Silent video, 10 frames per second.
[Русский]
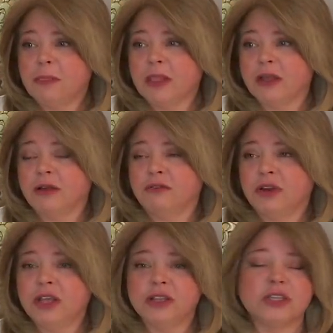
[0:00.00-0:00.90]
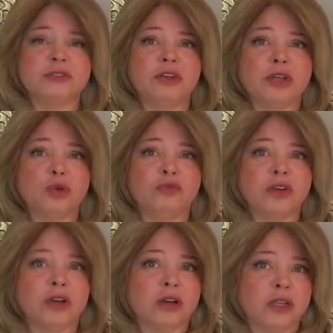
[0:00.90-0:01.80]
э, в риэлторстве я
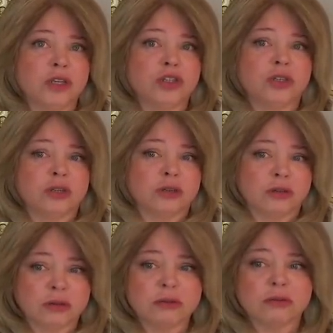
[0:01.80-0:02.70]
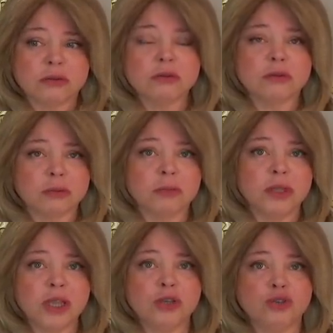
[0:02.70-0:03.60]
новенькая, конечно,
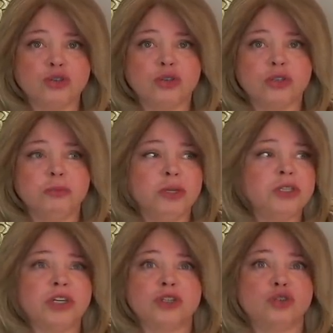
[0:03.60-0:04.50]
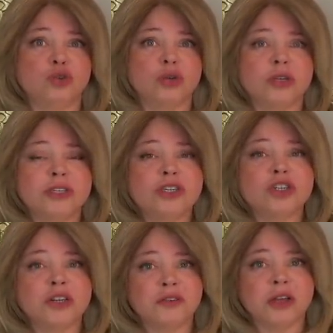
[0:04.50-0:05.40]
мне, мне сейчас еще
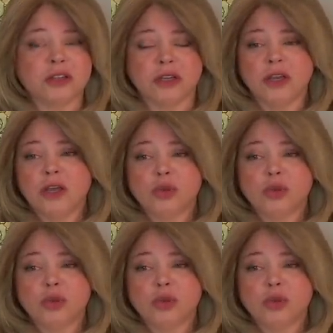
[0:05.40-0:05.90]
тяжеловато.